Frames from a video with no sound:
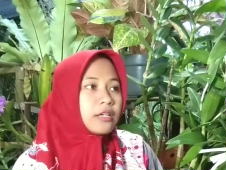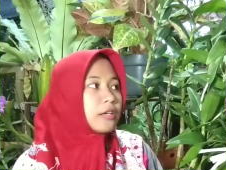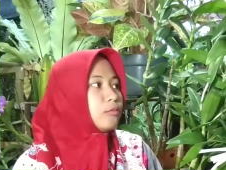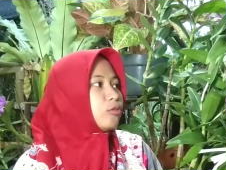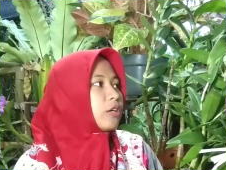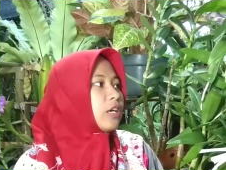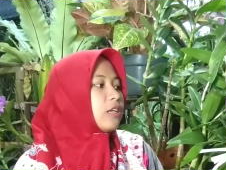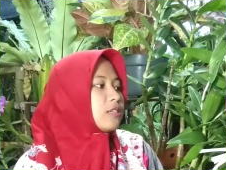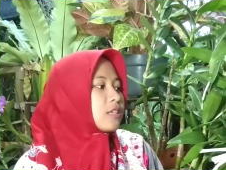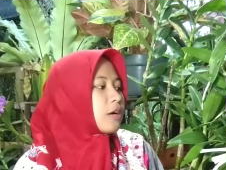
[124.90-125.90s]
Dan
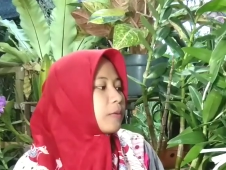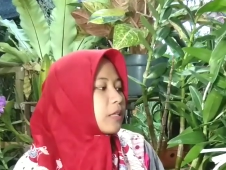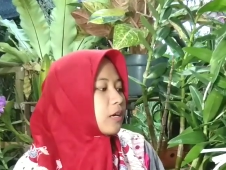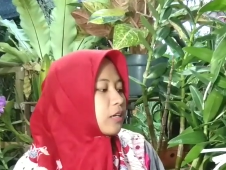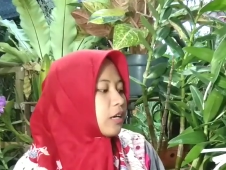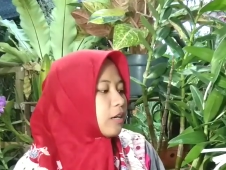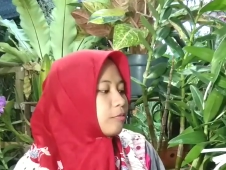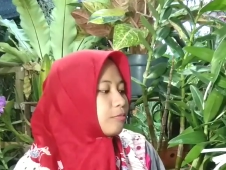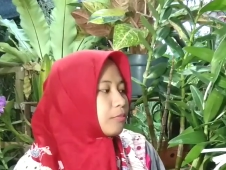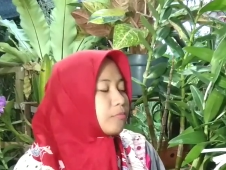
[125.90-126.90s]
mungkin sahabat
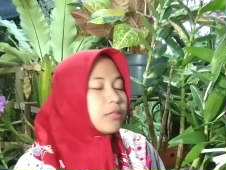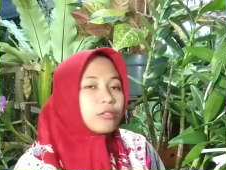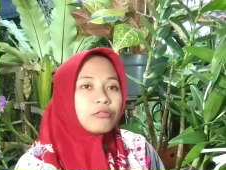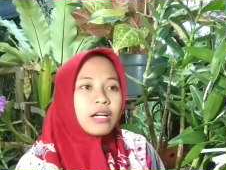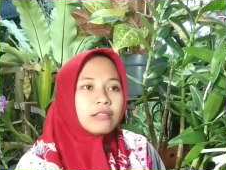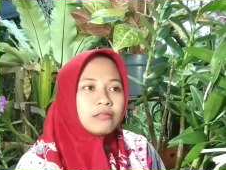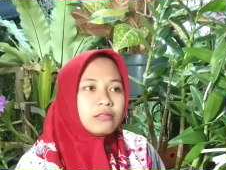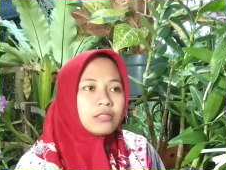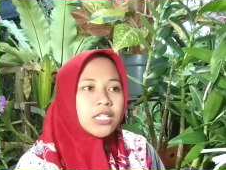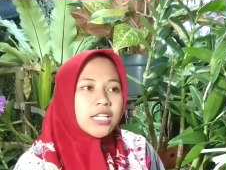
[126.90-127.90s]
anggrek memerlukan
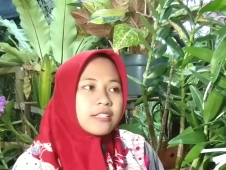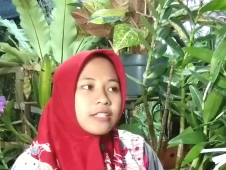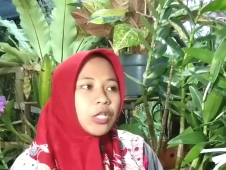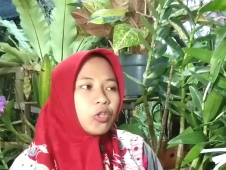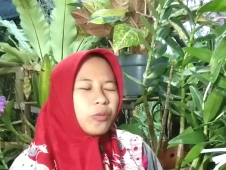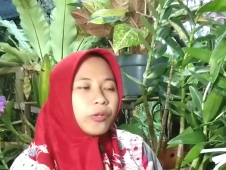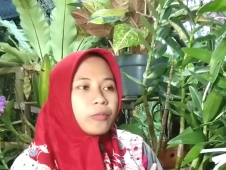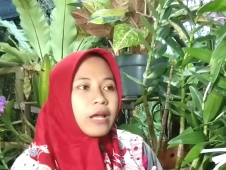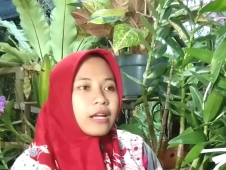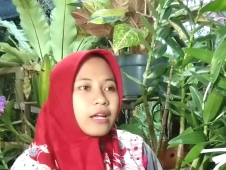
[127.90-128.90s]
jenis
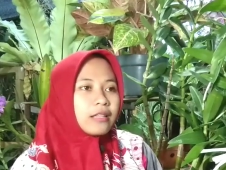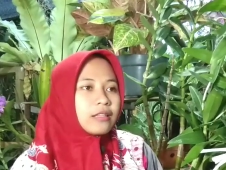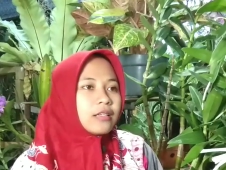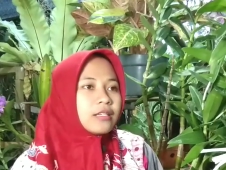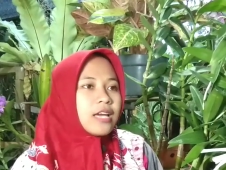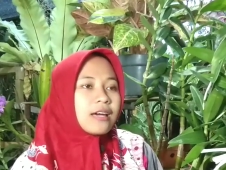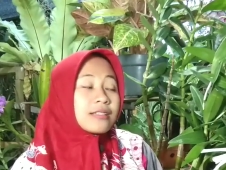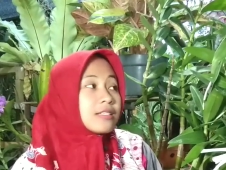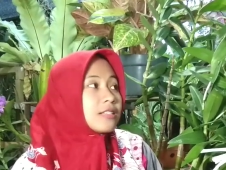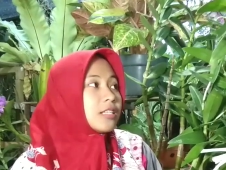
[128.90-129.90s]
dendrobium larat di
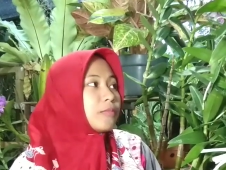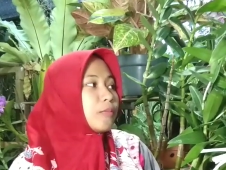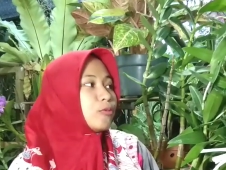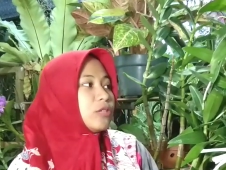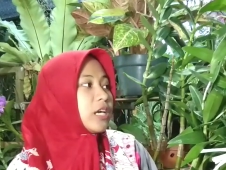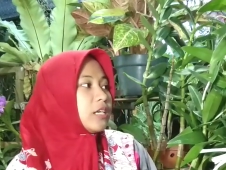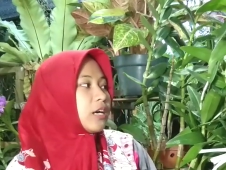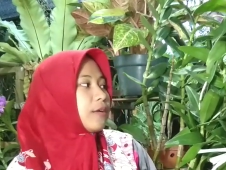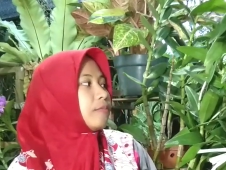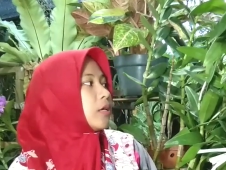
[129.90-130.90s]
arsicit mempunyai
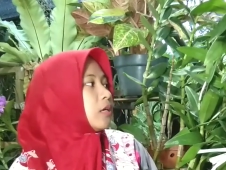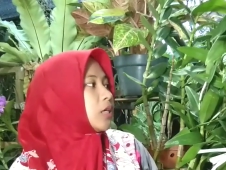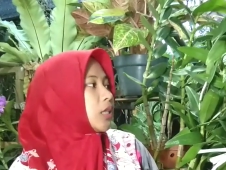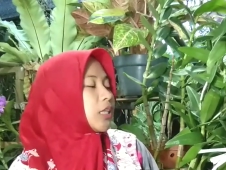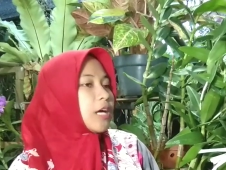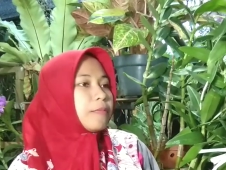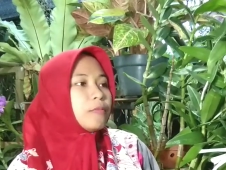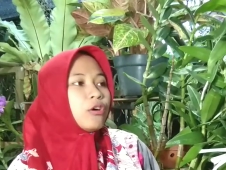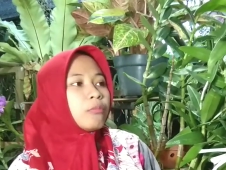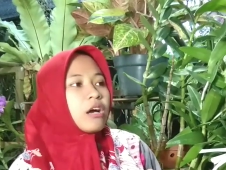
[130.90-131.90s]
ya. Tetapi
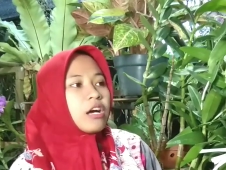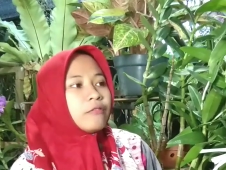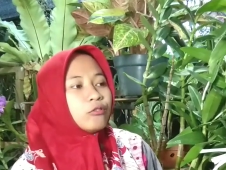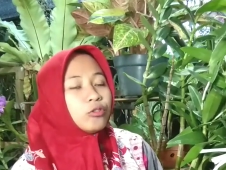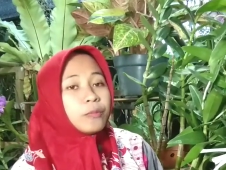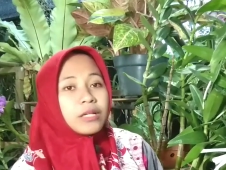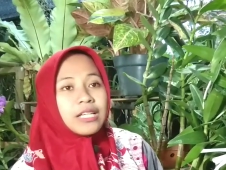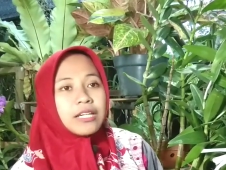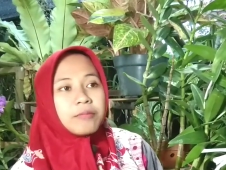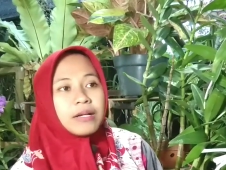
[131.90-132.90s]
mohon maaf untuk
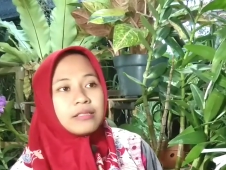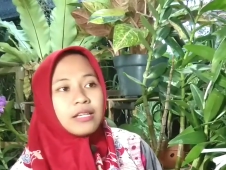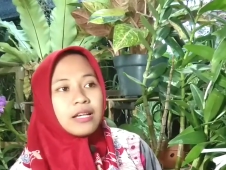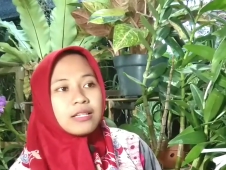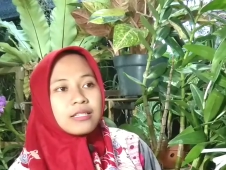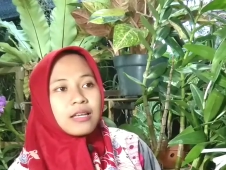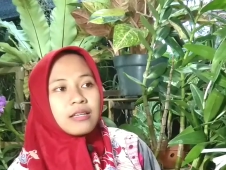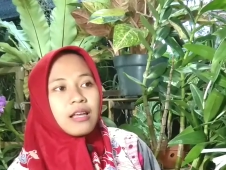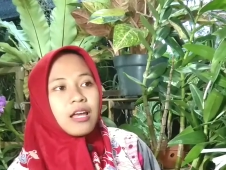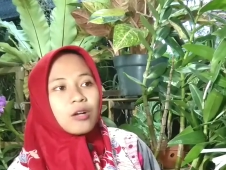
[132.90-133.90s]
pengirimannya
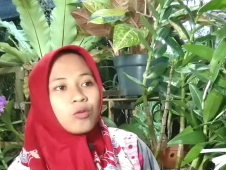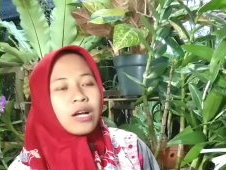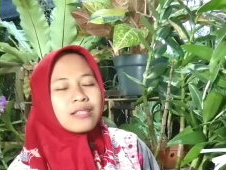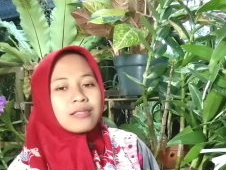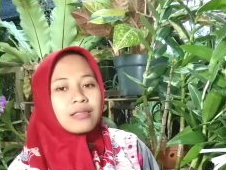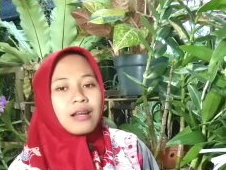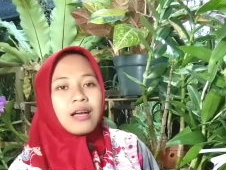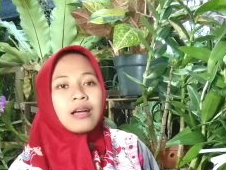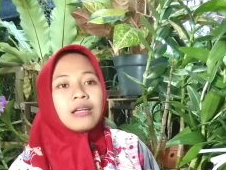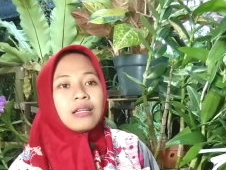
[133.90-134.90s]
saya lakukan
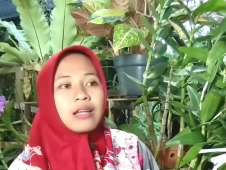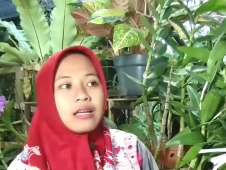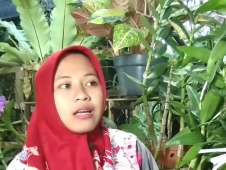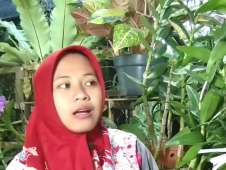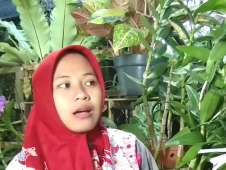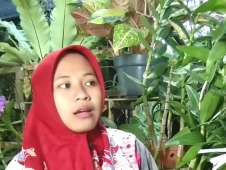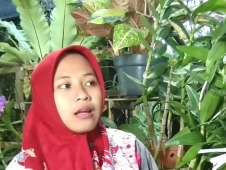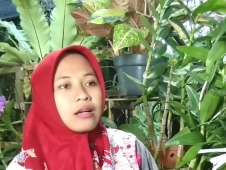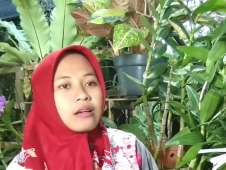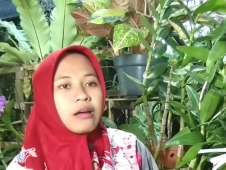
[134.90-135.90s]
setelah hari raya
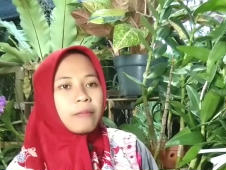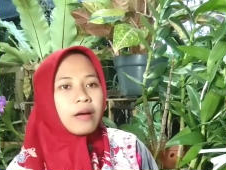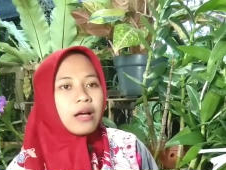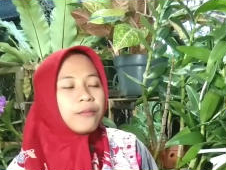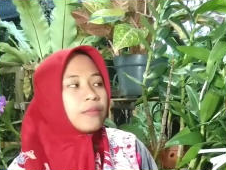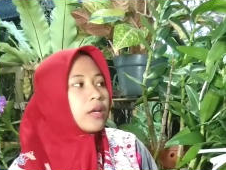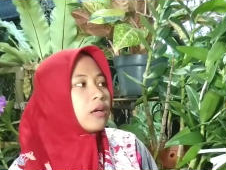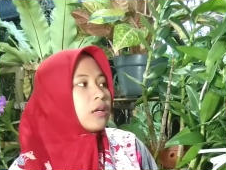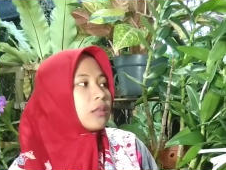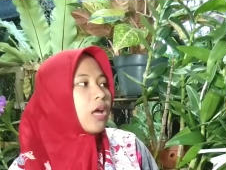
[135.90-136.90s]
karena kenapa?
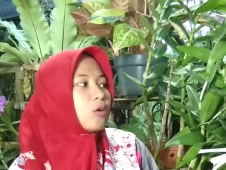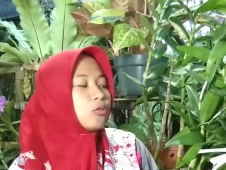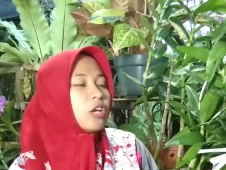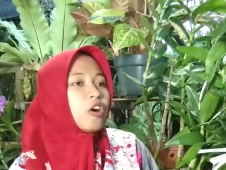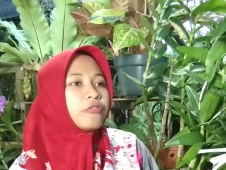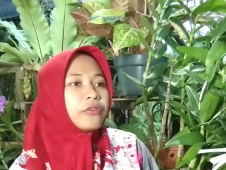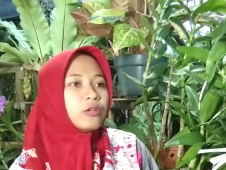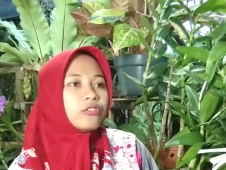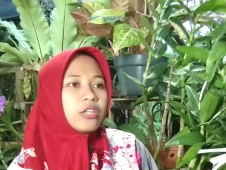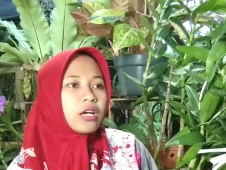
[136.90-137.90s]
Takutnya
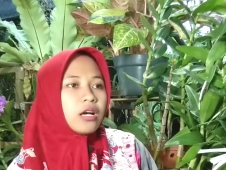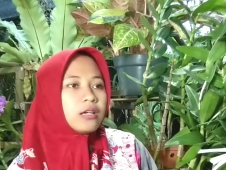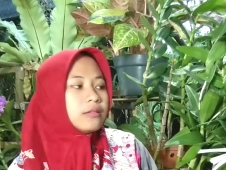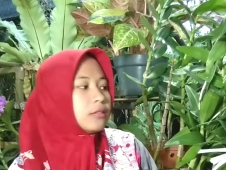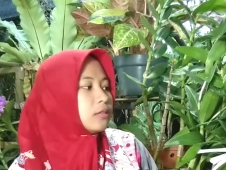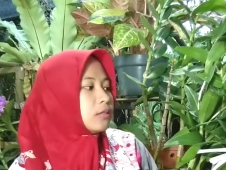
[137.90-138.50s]
overload ya.